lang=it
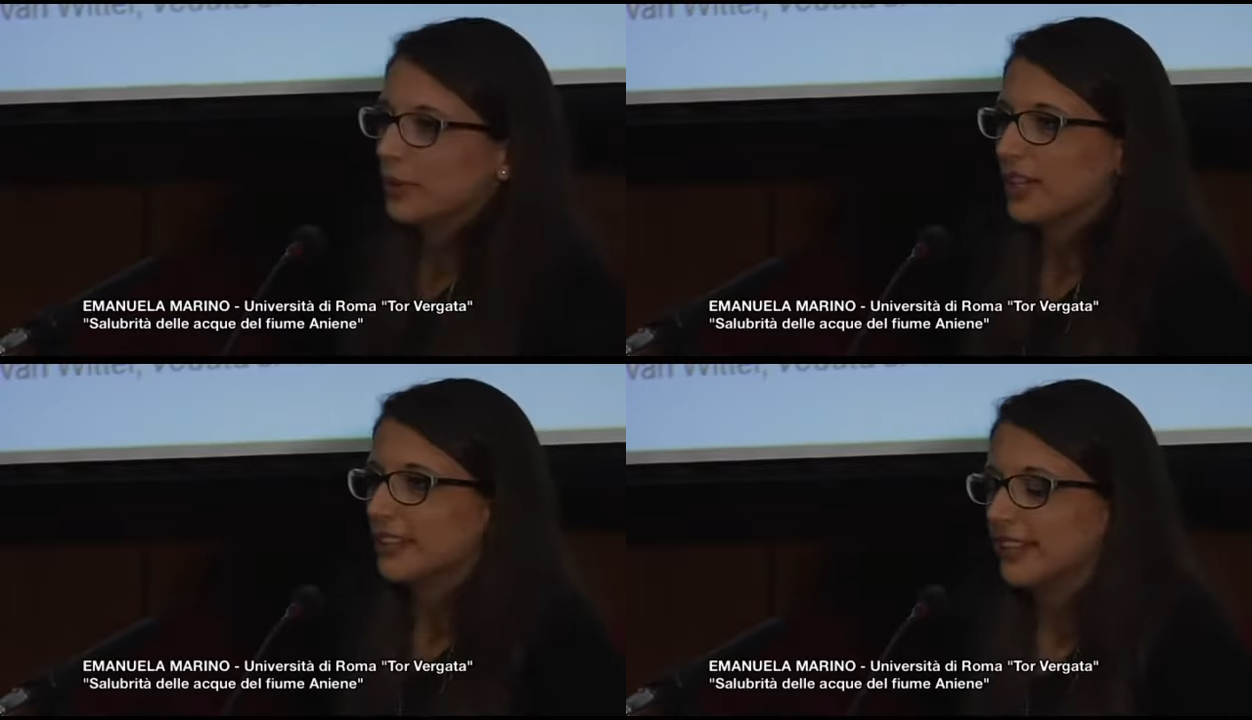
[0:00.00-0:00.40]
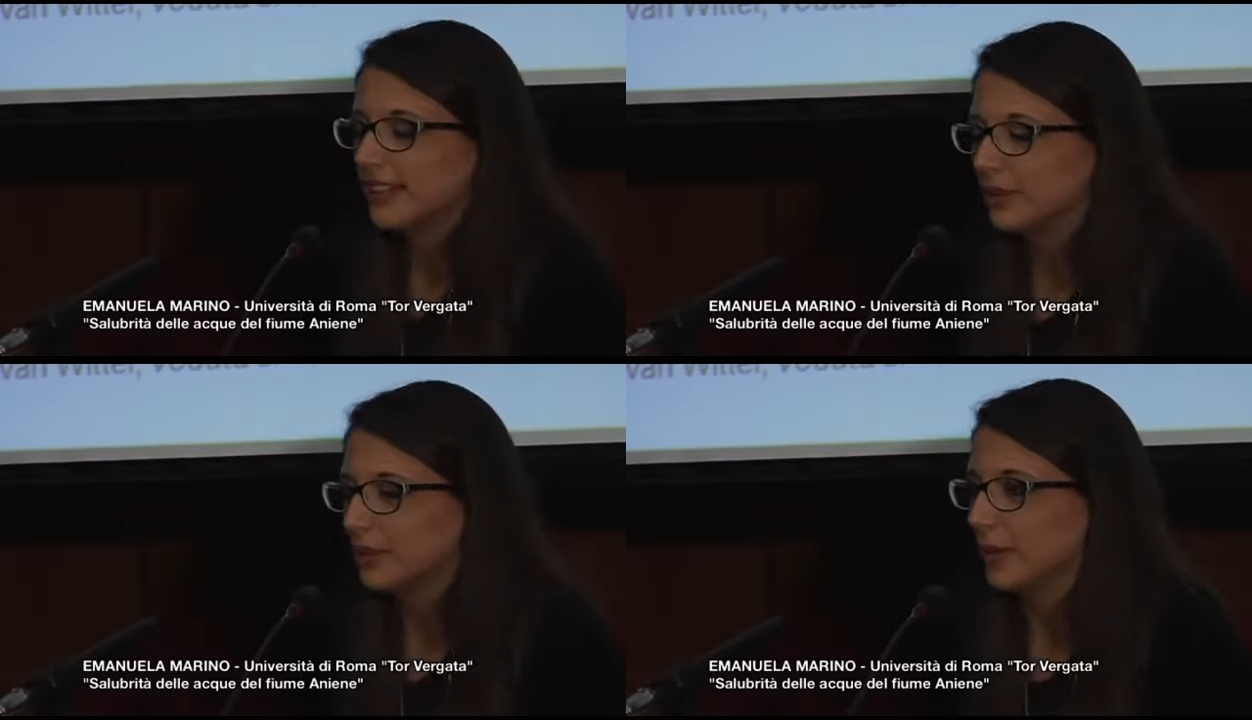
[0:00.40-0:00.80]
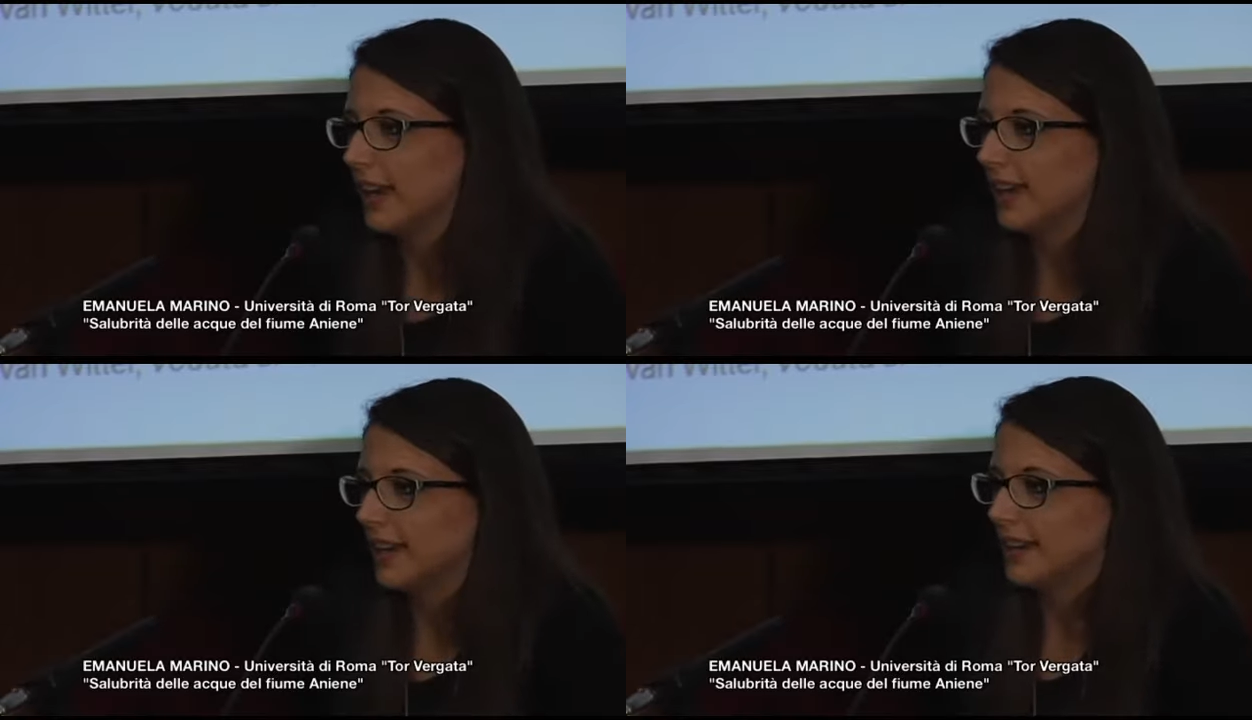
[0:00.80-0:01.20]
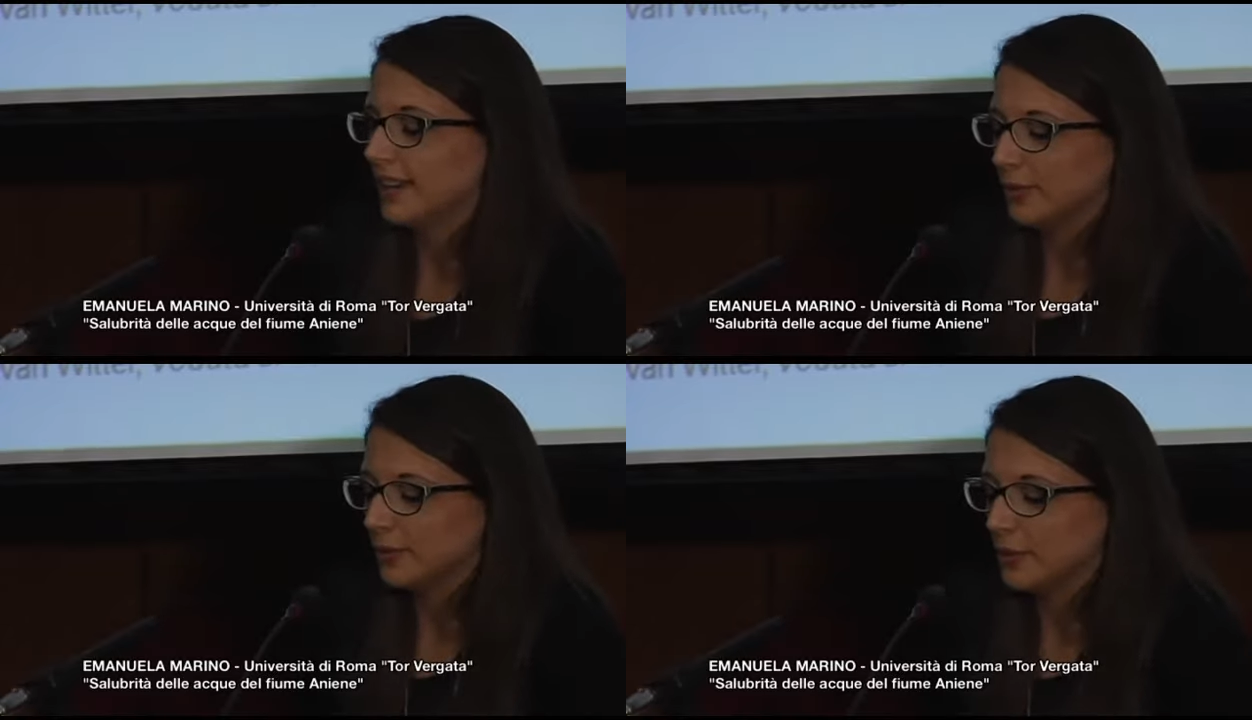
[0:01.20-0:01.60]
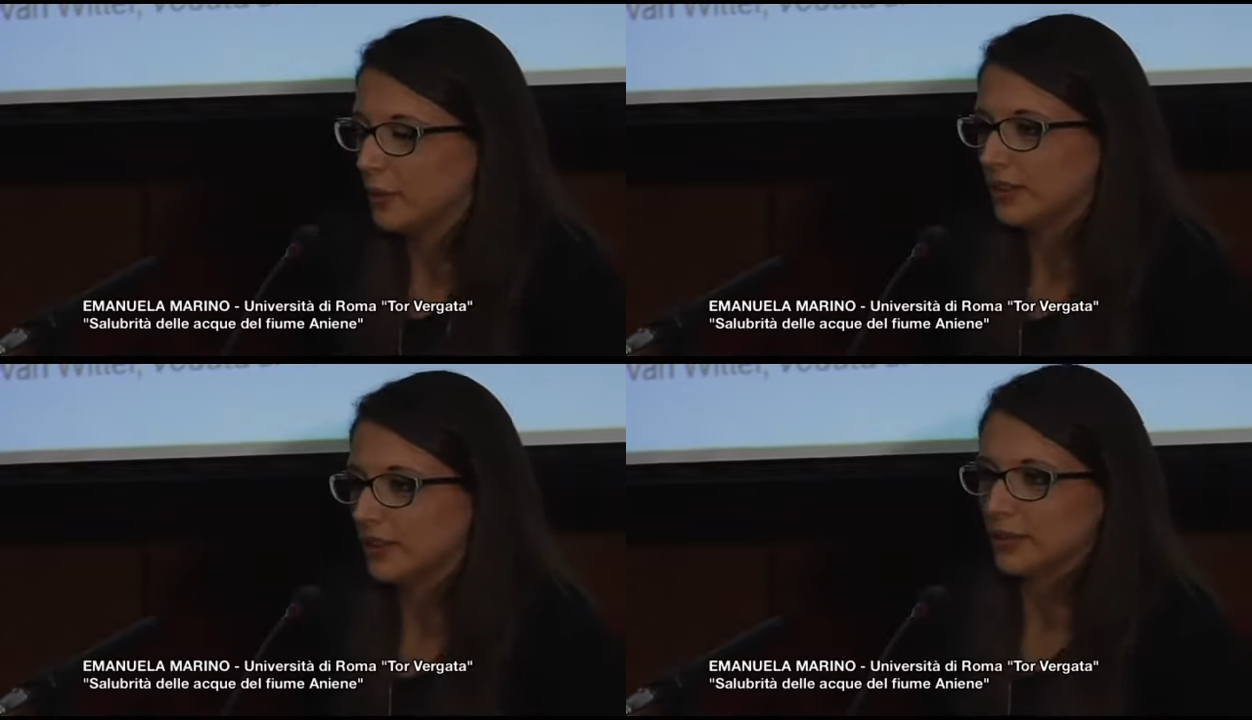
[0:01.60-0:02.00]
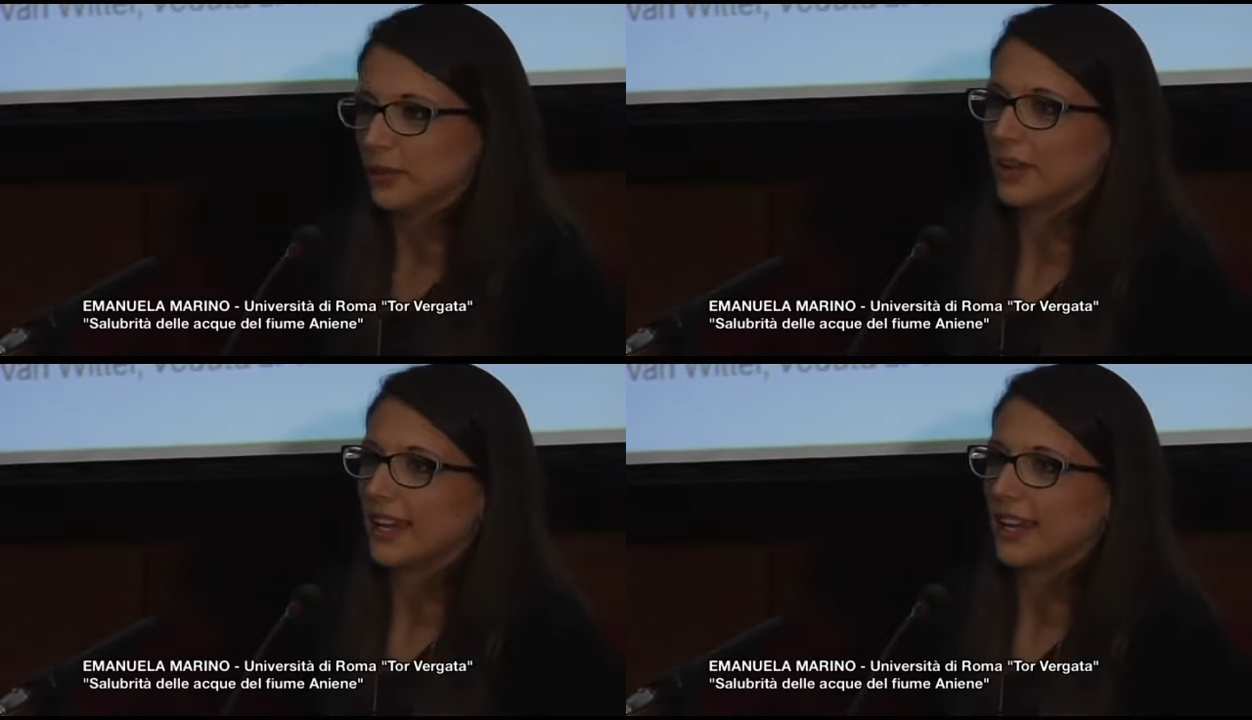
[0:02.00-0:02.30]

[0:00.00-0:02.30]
proiettato è un quadro